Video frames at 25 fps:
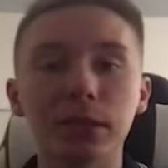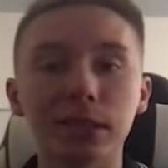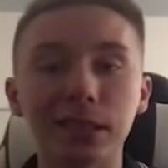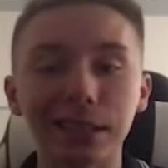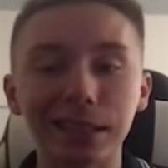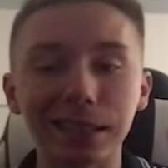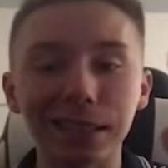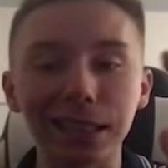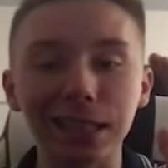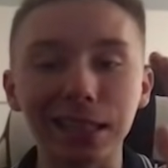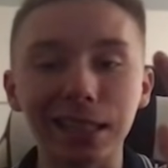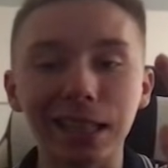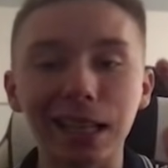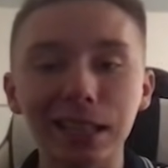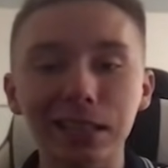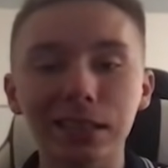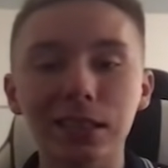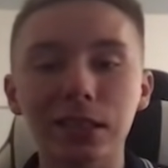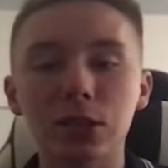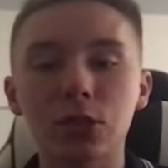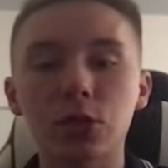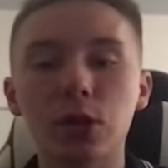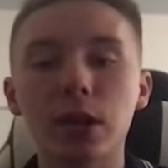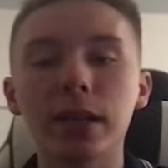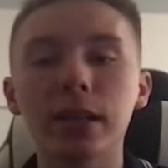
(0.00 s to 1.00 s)
sind, die das
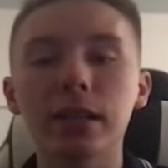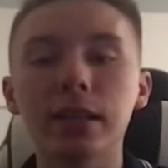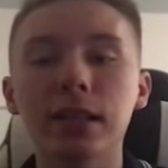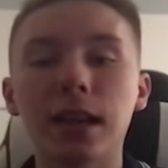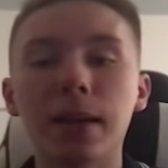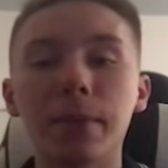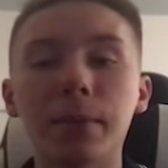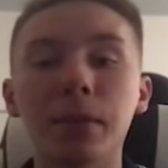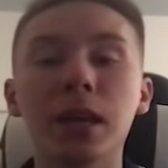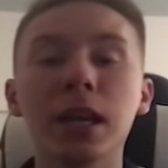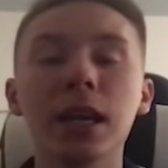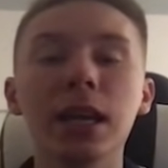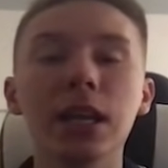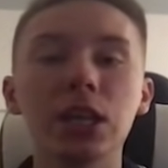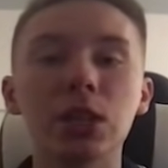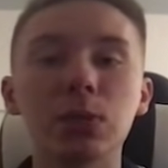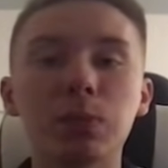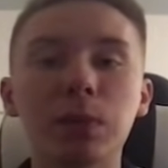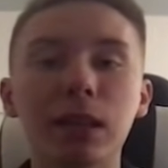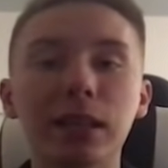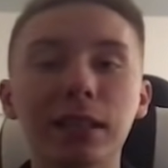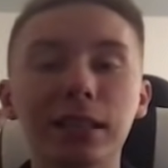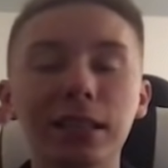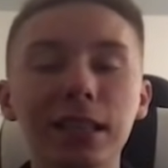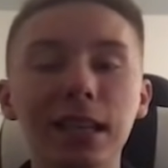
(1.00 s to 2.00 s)
getradet haben. Ich
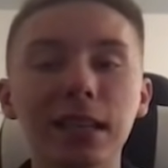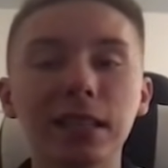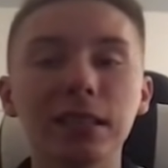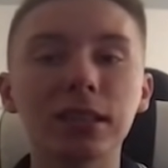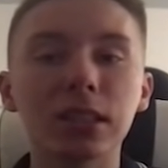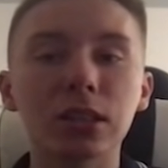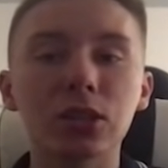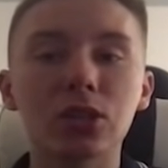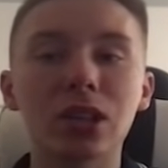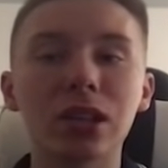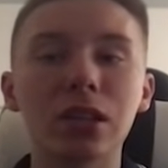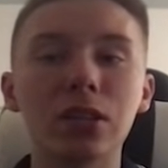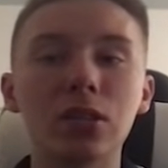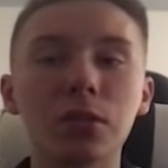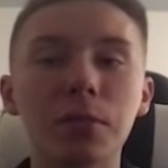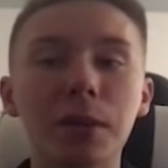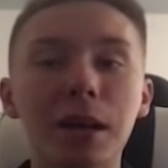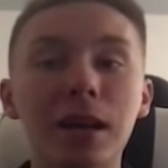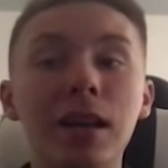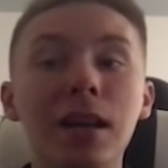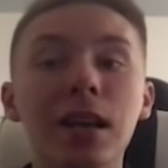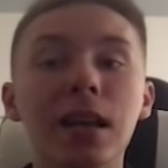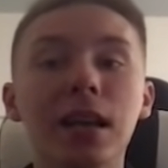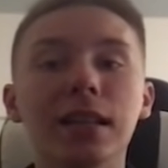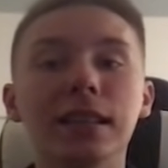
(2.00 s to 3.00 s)
blende hier an dieser Stelle
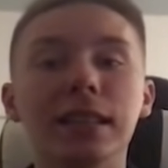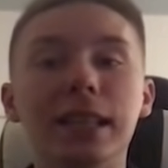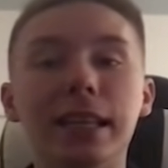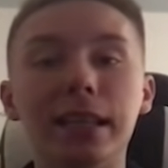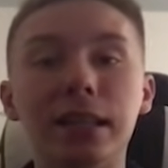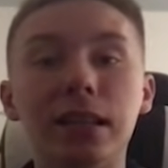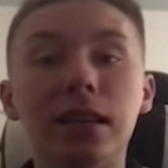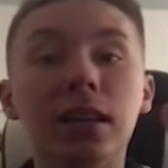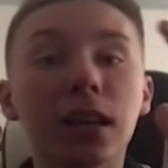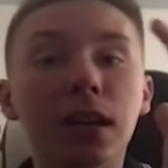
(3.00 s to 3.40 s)
nochmal den